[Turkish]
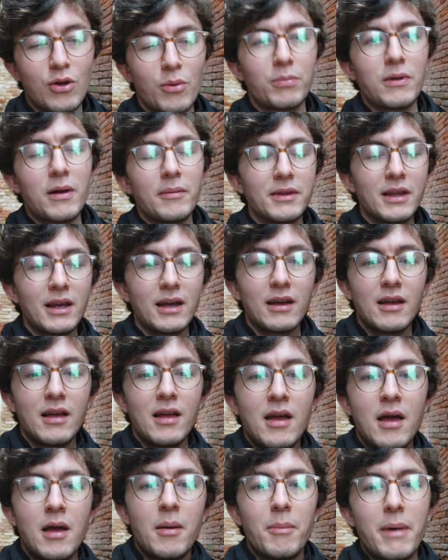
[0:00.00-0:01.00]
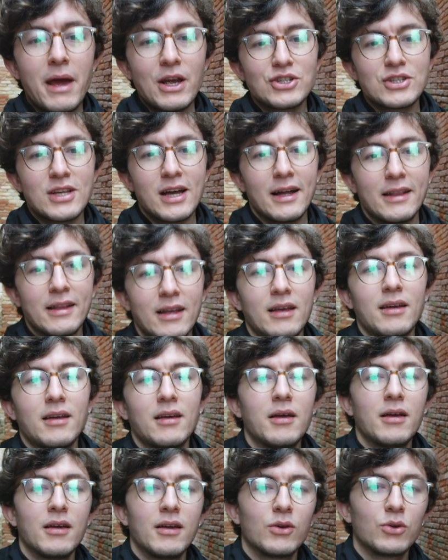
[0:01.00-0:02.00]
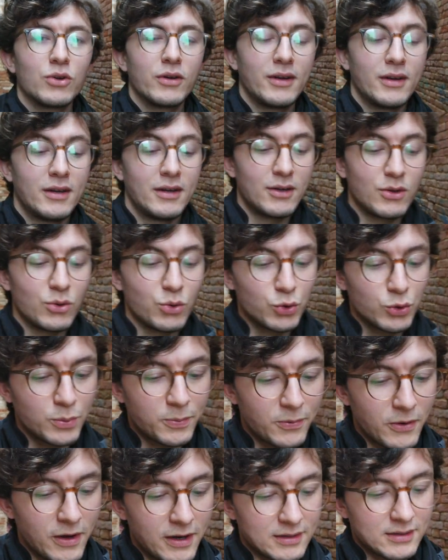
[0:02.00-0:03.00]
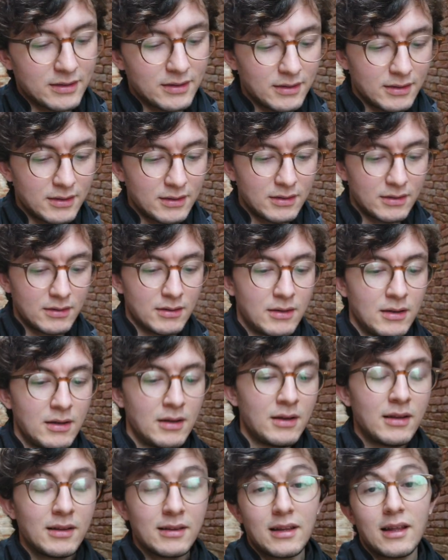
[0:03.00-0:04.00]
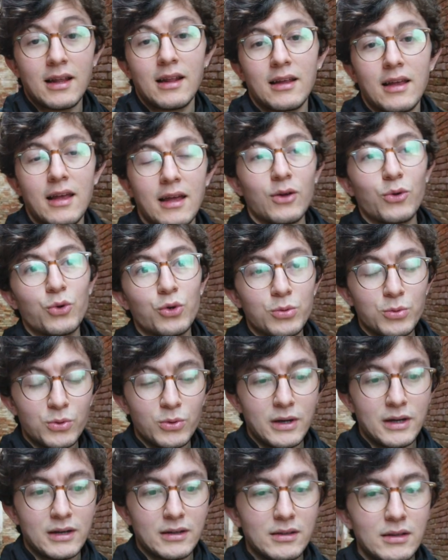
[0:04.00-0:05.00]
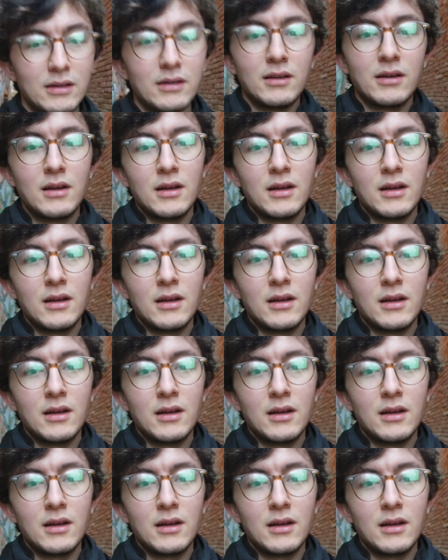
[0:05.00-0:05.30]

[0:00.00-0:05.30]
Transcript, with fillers: Toplamda 5 tane e, grup vardı. DLG grubu vardı.